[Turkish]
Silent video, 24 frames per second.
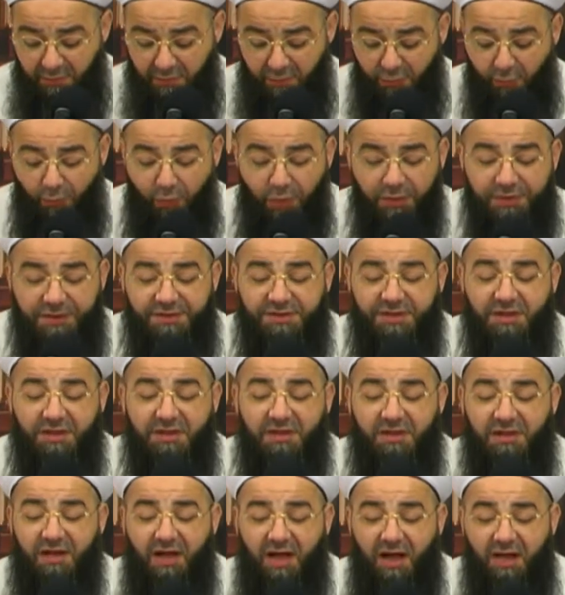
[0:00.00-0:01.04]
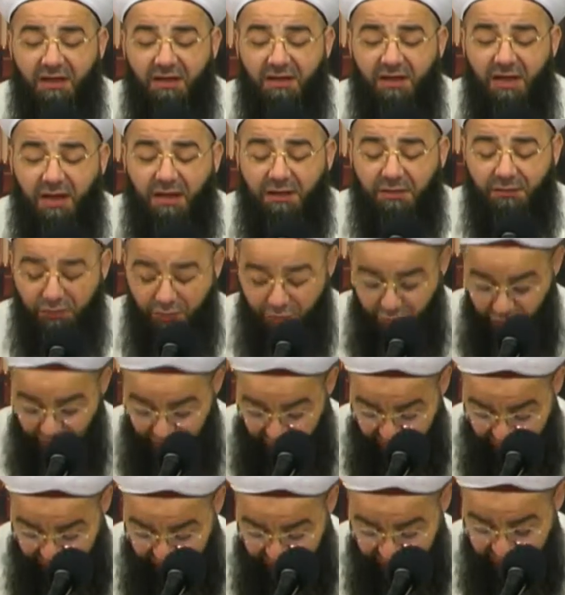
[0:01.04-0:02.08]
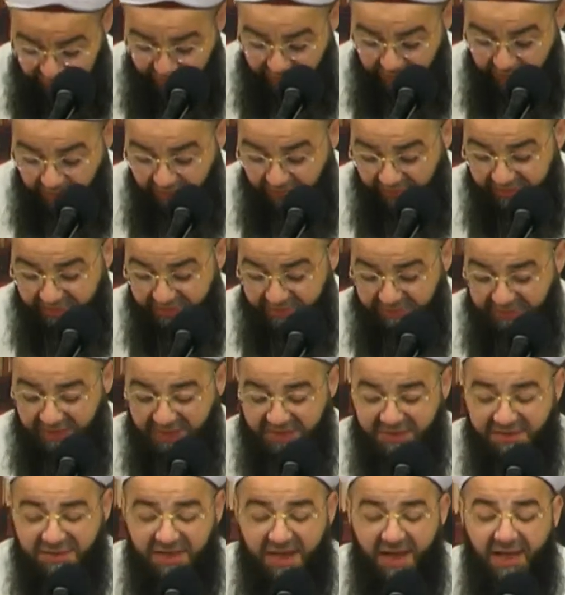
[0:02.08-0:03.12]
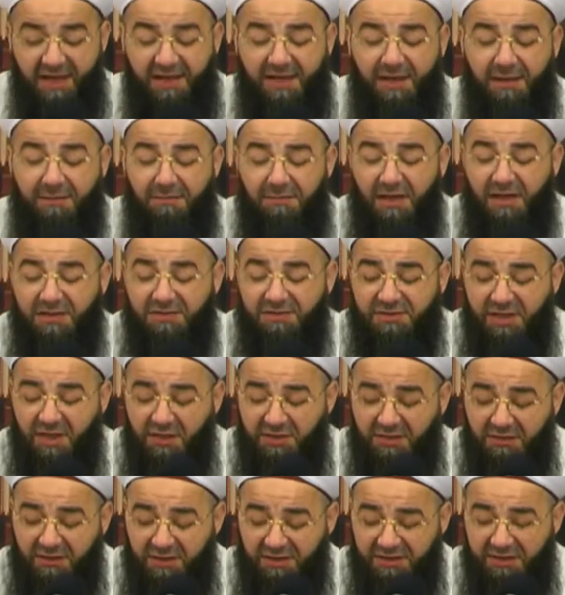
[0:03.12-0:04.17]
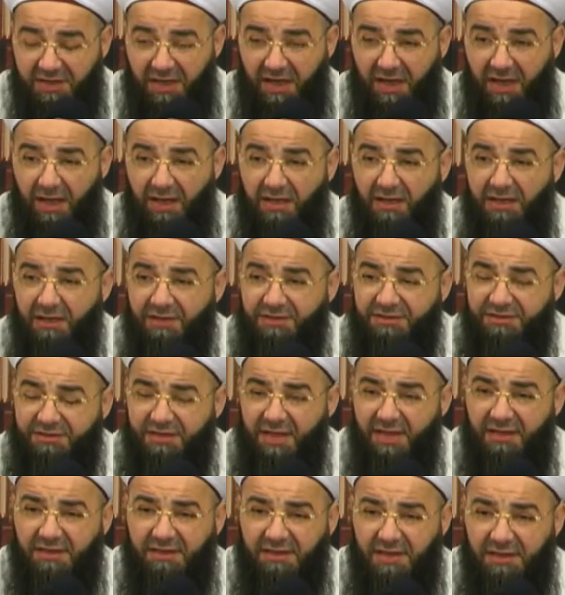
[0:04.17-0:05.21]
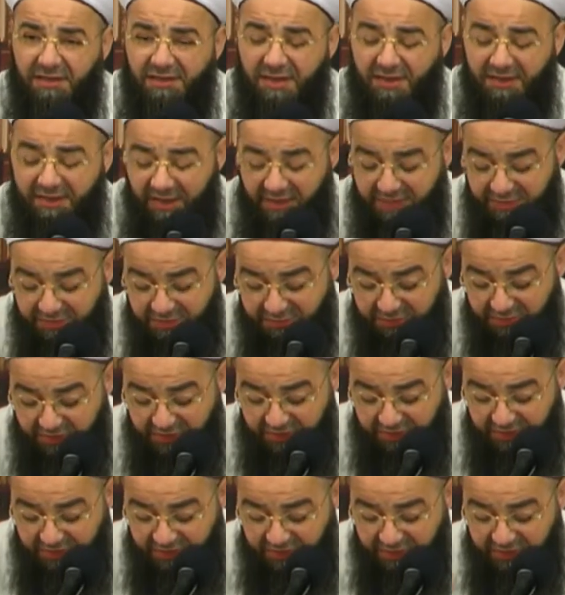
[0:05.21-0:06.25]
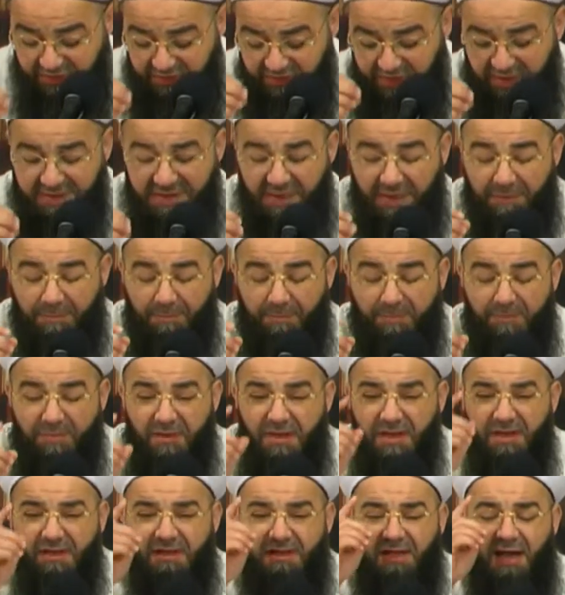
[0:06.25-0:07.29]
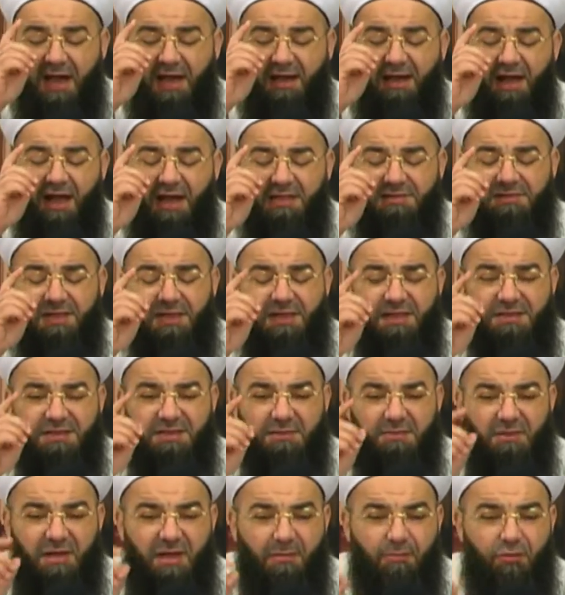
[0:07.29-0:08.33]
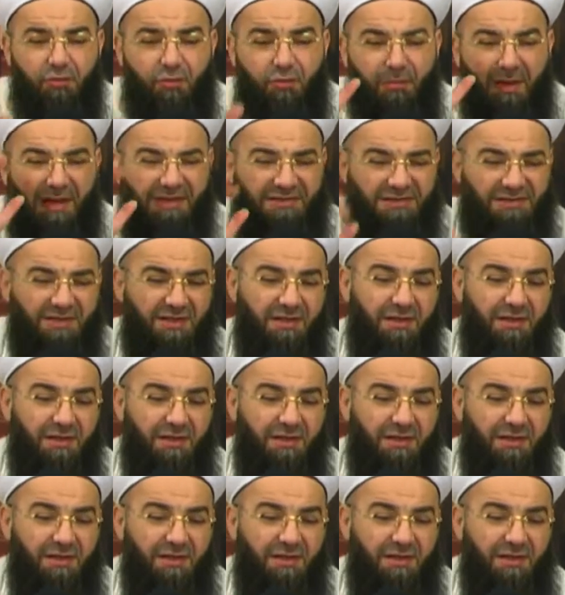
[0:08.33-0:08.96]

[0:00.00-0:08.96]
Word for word: o kişinin Allah'ın huzuruna çıktığı vakitte cehennemden sakınacağı cennete kendisini girdirecek bir tane hasenesi bile bulunmaz.